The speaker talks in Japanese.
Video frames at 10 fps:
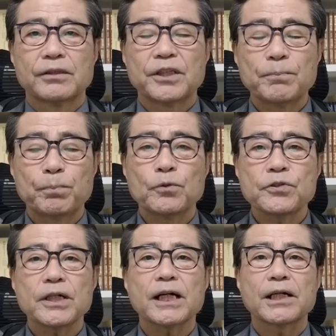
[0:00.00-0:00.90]
日
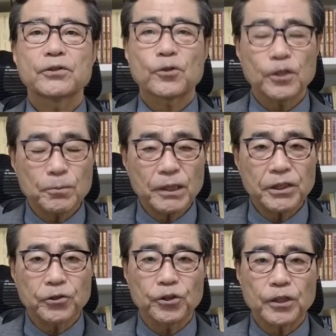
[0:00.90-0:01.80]
本社会のこれま
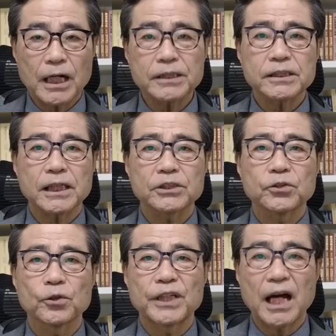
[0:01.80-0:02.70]
での数々
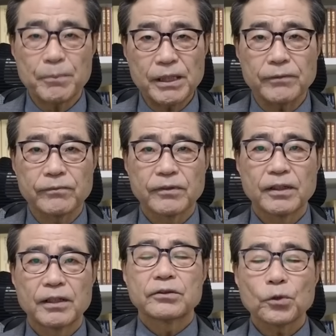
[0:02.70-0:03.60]
の闇、
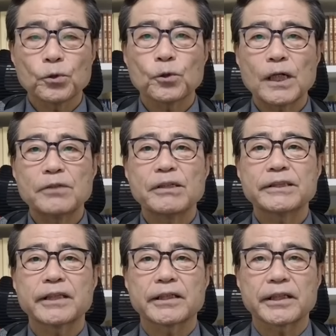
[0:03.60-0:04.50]
相当ありま
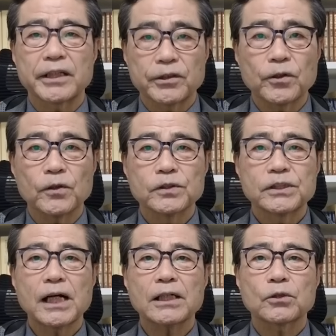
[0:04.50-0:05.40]
したけれど、
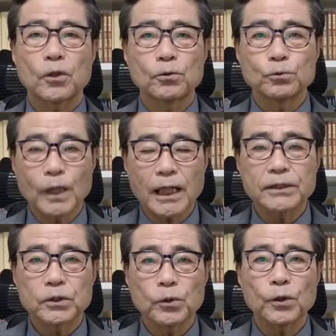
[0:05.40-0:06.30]
昨今
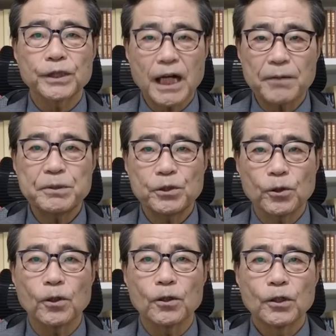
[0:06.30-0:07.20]
はその闇
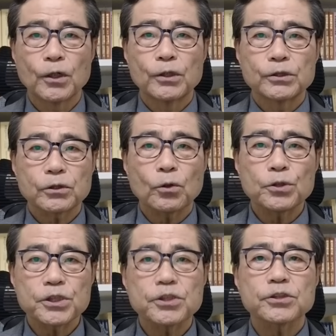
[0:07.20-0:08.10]
を
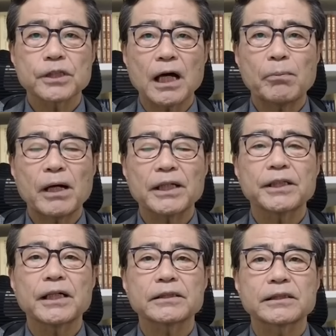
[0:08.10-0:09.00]
少しずつ暴
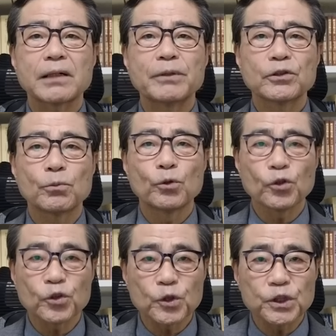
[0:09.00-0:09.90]
き出すためのも
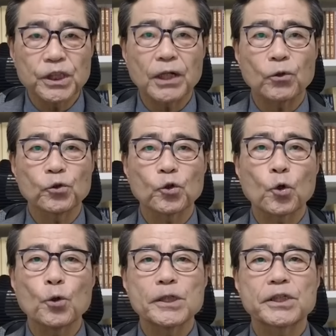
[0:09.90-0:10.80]
のとして、この
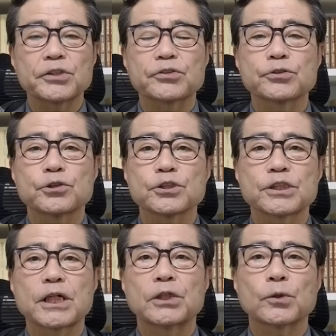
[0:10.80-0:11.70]
広域通報
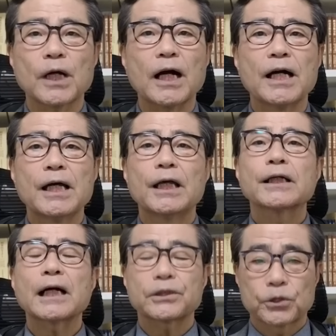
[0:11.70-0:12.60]
制度が
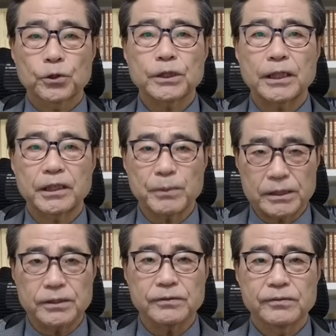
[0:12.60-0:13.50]
活用されていま
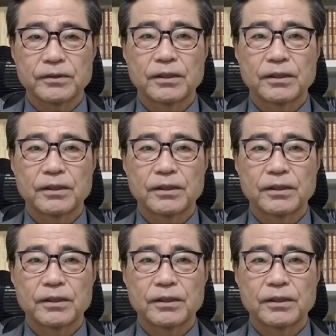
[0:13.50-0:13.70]
す。